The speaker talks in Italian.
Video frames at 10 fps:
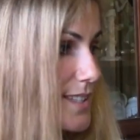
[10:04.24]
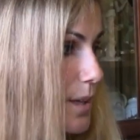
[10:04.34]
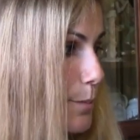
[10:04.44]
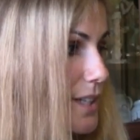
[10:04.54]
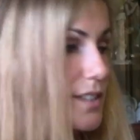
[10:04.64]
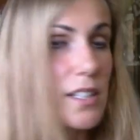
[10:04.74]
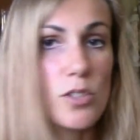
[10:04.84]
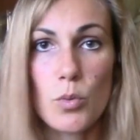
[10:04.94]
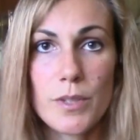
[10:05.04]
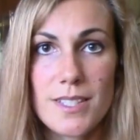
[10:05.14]
San
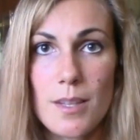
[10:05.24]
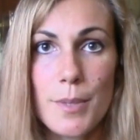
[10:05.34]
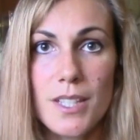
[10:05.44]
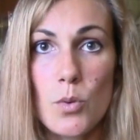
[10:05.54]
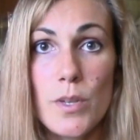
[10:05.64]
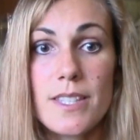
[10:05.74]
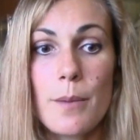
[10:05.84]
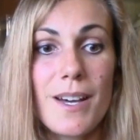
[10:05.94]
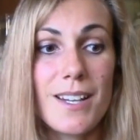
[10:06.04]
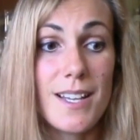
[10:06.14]
Martino, quindi sempre di questa
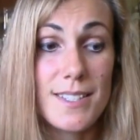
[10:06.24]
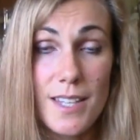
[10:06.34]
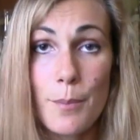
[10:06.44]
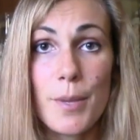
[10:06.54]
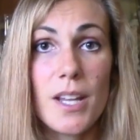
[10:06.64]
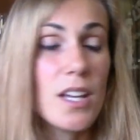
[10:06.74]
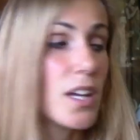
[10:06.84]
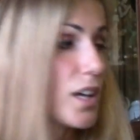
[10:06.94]
marca e sempre